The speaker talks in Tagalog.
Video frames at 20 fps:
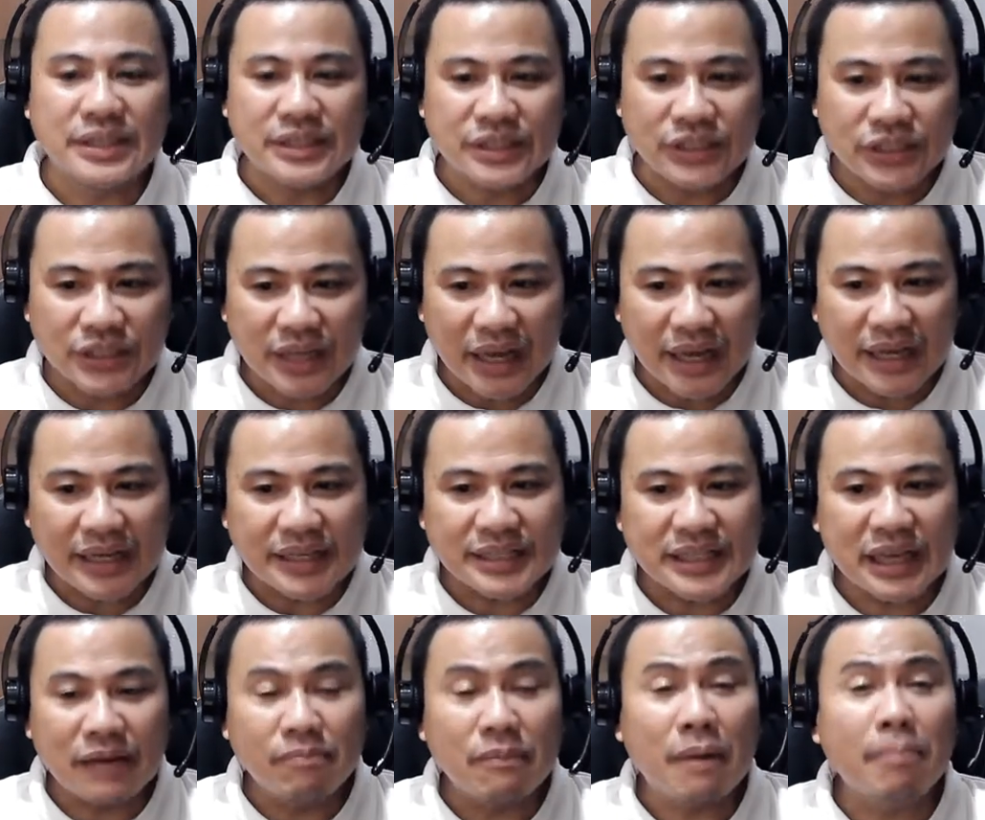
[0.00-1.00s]
Siya ay
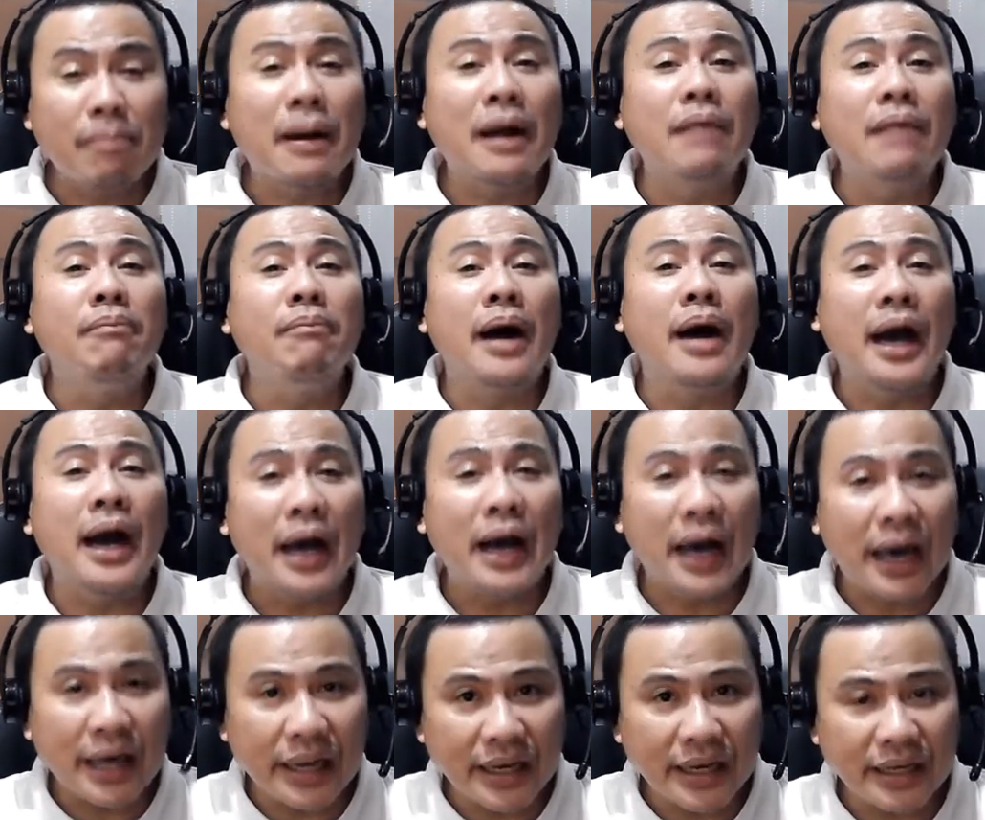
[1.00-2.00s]
isang
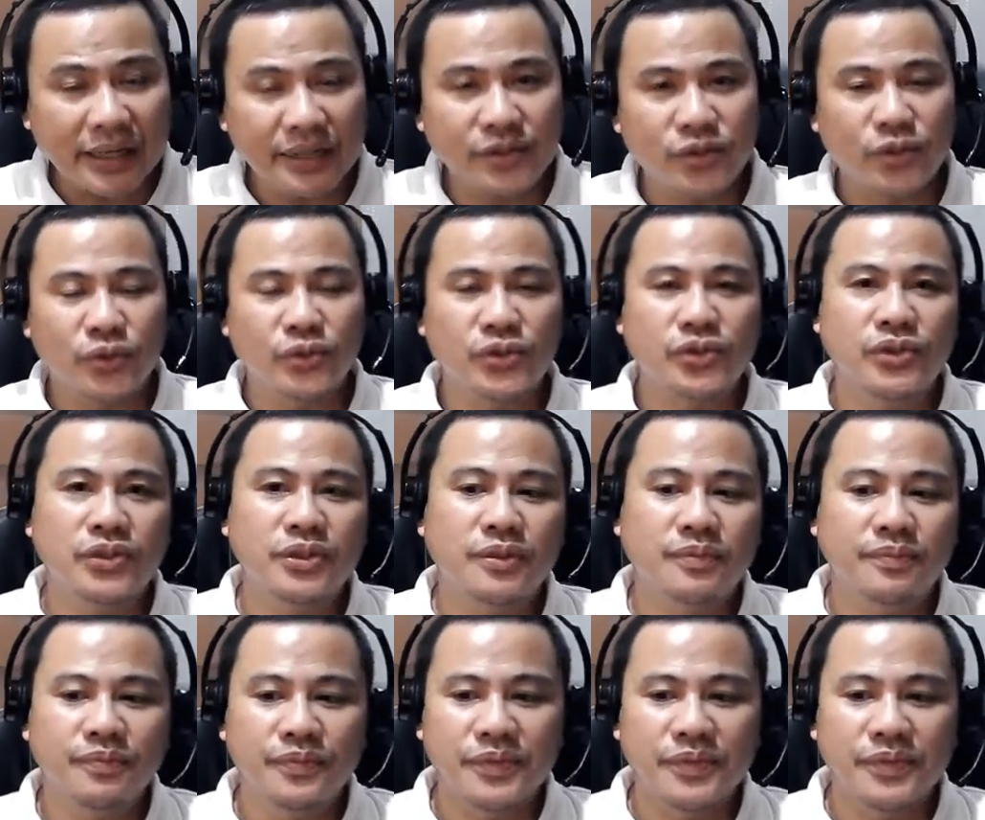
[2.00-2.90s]
mapagmahal na Diyos.